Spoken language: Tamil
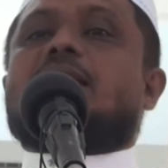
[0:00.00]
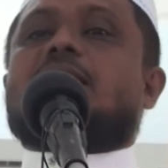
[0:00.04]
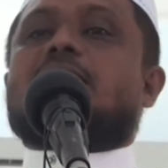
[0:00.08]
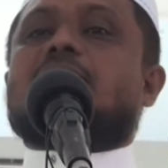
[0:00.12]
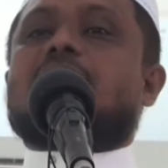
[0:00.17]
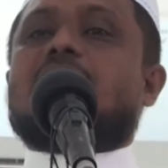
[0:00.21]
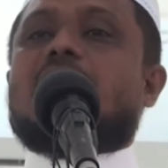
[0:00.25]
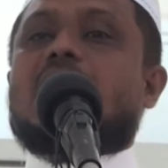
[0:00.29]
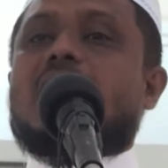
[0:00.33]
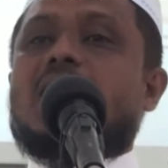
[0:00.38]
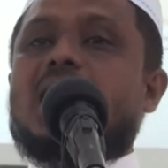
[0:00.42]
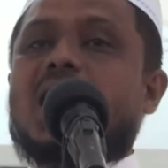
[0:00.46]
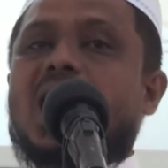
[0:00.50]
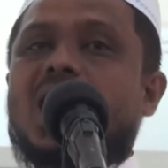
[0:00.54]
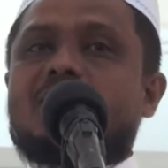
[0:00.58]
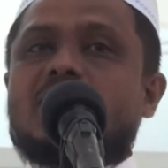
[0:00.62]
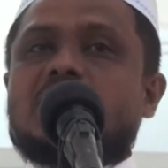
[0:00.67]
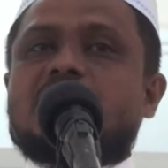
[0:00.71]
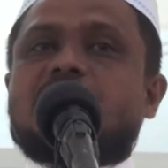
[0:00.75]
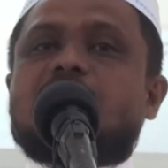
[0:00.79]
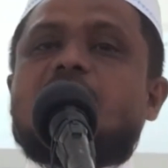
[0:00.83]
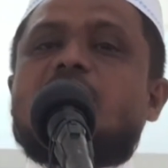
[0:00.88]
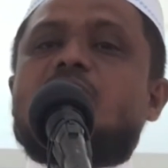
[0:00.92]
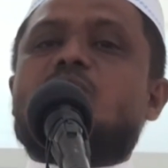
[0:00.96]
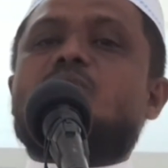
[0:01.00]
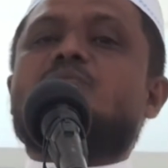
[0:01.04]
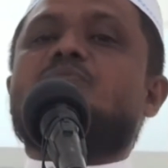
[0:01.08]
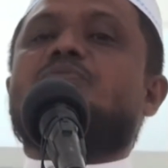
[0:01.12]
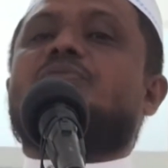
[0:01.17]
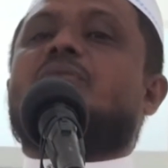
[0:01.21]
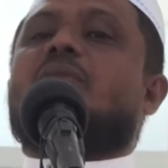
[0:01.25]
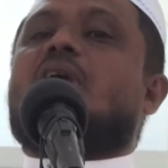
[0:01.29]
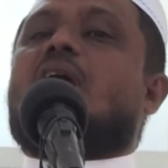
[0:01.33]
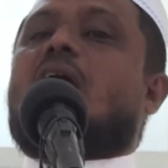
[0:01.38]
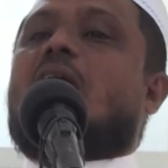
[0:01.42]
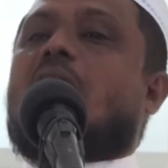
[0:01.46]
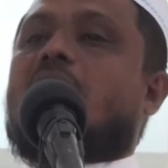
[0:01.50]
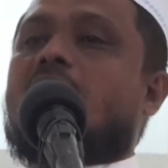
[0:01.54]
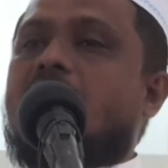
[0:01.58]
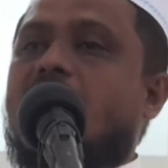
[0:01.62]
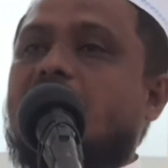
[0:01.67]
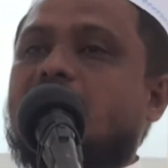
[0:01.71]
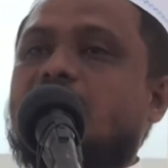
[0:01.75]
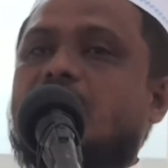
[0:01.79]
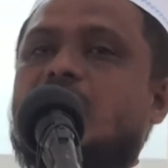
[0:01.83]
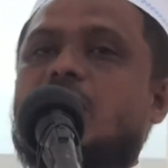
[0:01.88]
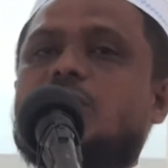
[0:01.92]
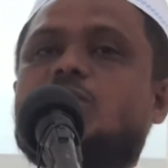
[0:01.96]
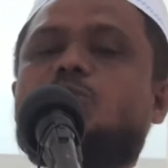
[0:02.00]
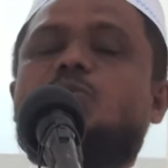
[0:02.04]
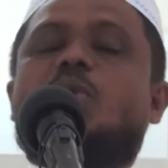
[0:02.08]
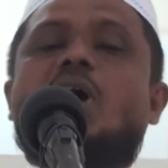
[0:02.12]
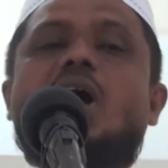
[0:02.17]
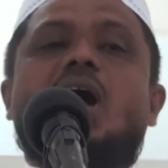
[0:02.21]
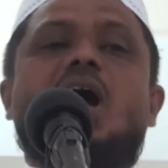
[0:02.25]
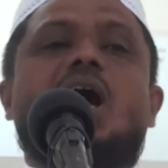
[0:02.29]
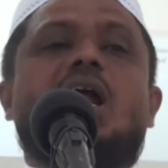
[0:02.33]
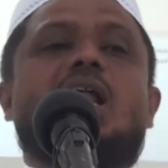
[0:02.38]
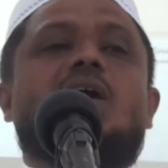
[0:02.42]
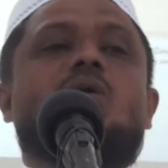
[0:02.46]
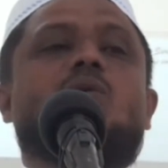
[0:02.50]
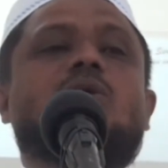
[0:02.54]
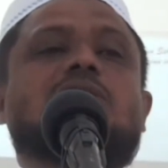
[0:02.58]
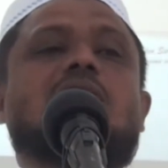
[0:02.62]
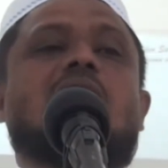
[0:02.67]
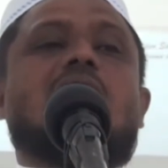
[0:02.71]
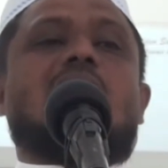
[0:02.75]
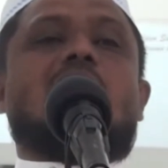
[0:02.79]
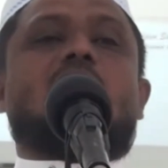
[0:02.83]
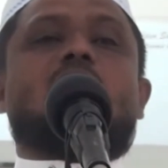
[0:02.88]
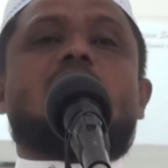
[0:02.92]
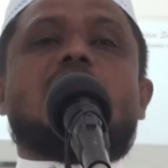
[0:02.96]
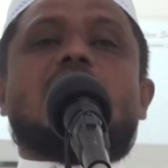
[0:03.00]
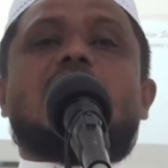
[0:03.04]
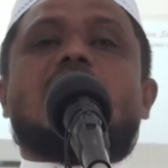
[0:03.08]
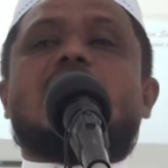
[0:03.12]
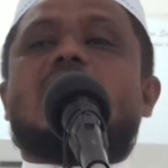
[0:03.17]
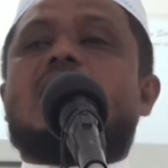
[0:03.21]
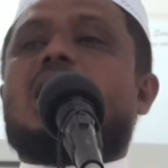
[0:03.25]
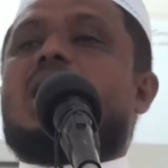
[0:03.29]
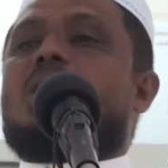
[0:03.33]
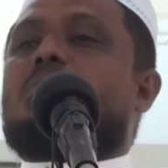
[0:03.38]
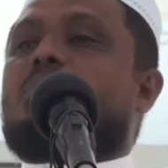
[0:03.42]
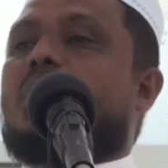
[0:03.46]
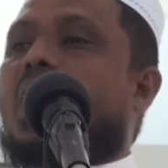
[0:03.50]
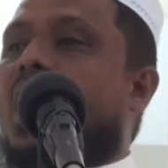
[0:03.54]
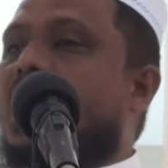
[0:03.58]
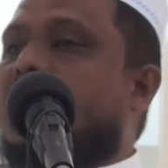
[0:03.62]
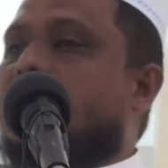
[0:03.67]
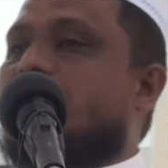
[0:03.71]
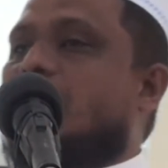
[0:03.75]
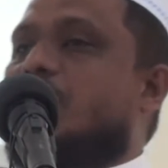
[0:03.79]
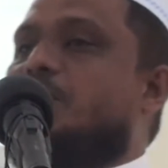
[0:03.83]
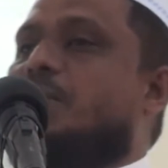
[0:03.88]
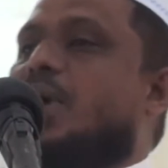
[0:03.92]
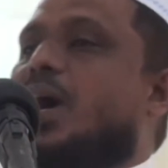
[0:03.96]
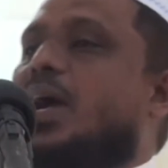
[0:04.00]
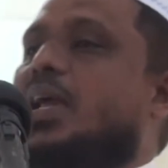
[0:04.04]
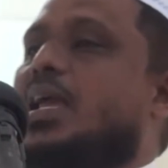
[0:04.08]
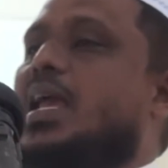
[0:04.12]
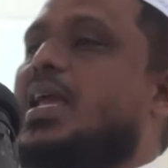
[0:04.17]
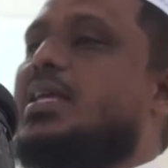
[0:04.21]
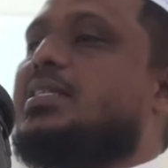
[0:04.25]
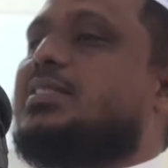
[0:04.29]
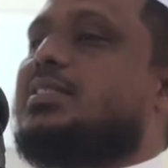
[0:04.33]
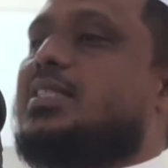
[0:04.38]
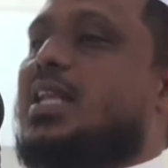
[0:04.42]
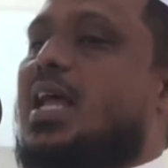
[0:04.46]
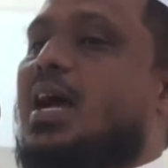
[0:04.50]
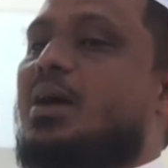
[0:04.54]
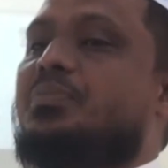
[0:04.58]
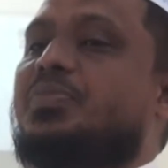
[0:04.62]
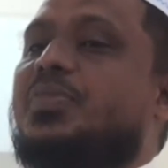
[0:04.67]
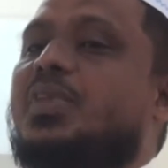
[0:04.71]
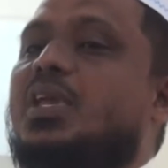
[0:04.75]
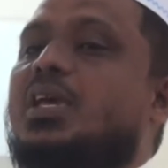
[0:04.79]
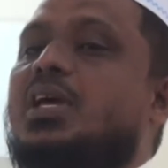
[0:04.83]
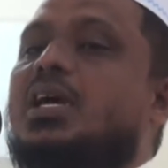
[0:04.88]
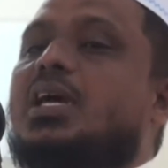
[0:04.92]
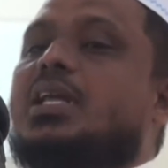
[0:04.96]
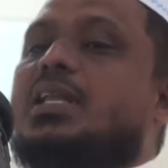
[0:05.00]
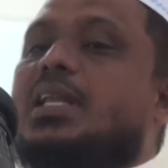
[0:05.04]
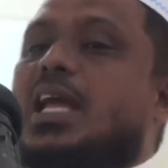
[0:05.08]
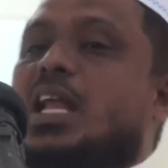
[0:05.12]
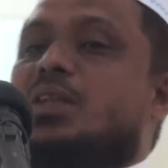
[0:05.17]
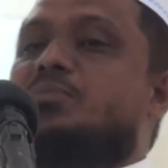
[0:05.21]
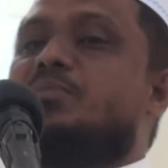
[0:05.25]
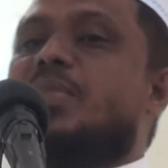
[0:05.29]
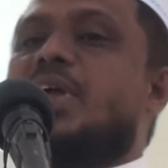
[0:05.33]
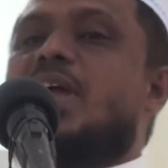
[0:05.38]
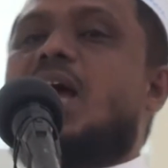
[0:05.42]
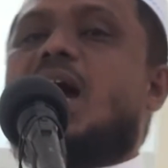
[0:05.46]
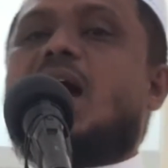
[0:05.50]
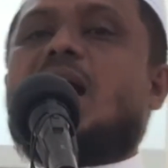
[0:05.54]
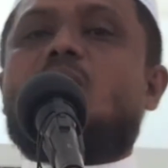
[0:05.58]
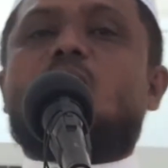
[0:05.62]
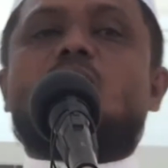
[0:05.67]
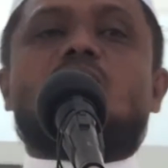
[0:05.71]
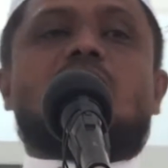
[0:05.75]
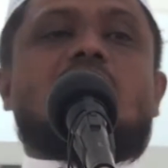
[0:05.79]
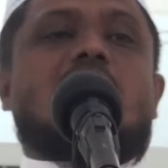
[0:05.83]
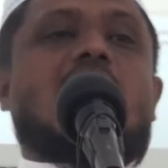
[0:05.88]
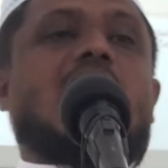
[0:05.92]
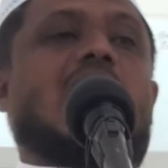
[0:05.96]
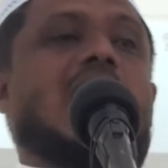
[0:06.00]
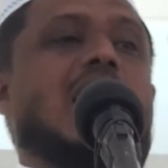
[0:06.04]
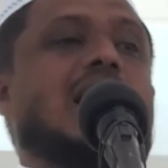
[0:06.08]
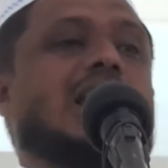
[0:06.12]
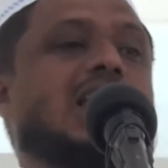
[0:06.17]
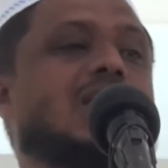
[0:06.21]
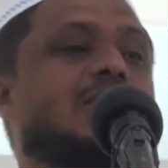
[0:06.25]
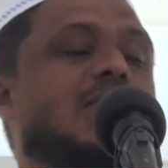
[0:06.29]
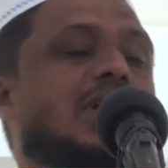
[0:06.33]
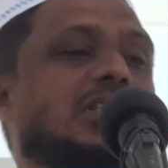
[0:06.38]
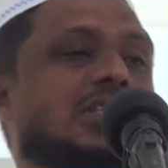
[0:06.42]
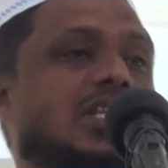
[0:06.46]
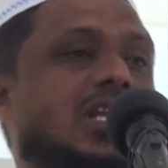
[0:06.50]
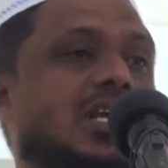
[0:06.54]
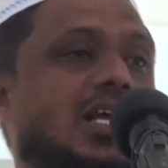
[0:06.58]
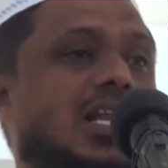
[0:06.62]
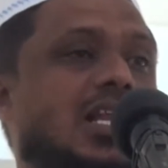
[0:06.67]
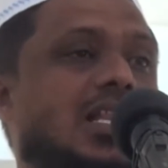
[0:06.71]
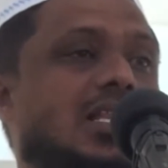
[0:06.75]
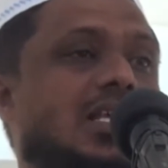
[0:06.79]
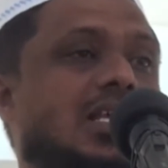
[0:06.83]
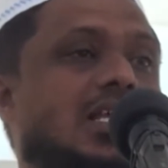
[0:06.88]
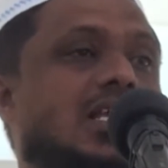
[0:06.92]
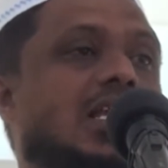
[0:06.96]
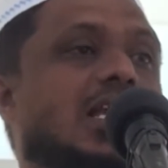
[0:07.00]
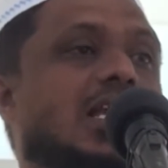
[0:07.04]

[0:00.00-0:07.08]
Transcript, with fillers: இது எல்லாவற்றையும் அல்லா ஜல்ல சுபஹானஹுவத்தாலாவுடைய மார்க்கமாகி இஸ்லாம் நன்மையான ஒன்றாக ஆக்கி வைத்திருக்கிறது